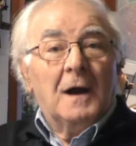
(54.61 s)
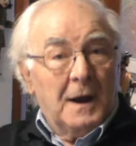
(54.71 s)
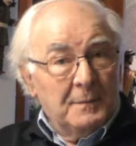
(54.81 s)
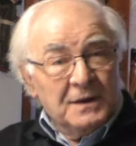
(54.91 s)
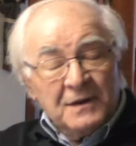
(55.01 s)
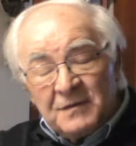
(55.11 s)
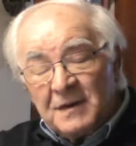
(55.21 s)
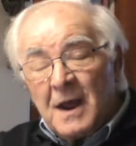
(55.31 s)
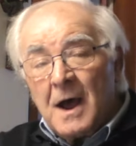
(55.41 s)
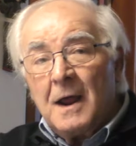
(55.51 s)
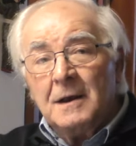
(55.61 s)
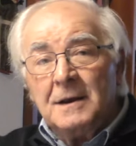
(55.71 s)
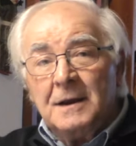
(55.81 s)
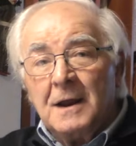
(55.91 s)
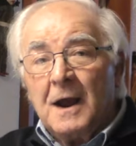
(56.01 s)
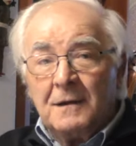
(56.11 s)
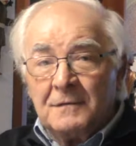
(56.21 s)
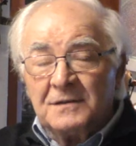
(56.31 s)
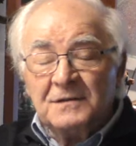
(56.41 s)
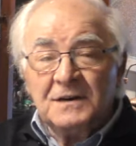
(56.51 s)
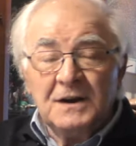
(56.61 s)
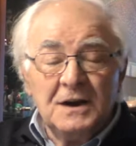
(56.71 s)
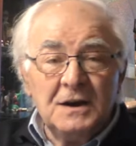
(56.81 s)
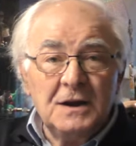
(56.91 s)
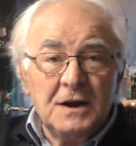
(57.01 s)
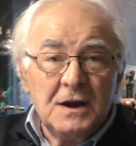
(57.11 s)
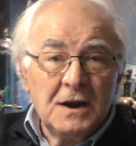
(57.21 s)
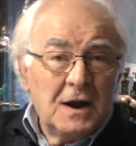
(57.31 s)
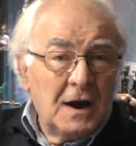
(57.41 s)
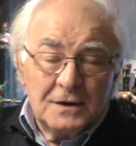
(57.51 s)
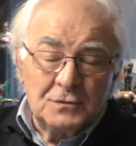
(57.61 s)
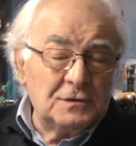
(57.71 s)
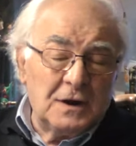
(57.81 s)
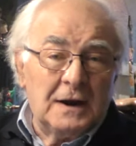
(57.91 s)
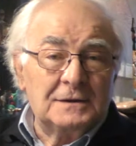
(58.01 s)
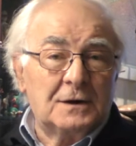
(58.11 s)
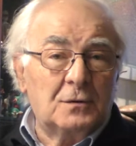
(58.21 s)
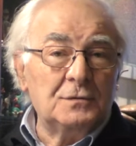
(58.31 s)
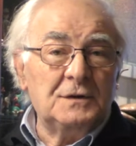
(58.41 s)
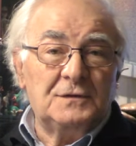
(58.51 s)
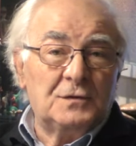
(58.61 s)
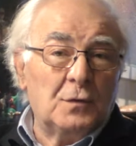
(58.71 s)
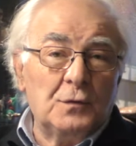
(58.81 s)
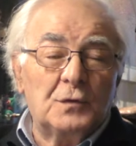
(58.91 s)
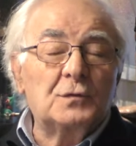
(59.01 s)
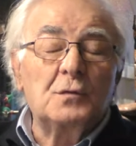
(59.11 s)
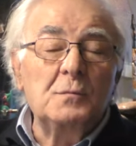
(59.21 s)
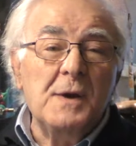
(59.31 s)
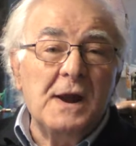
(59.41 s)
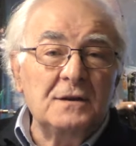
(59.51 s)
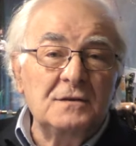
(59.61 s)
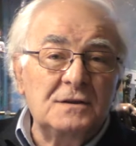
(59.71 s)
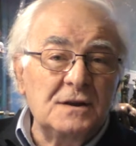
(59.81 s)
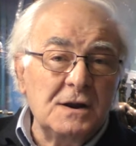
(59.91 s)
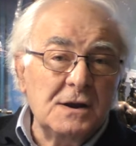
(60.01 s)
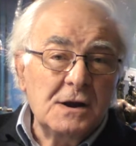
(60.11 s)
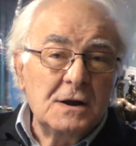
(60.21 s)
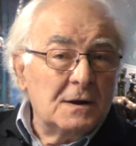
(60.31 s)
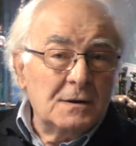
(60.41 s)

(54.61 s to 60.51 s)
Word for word: ai medicinali, ai vaccini, a tutte le altre condizioni o strumenti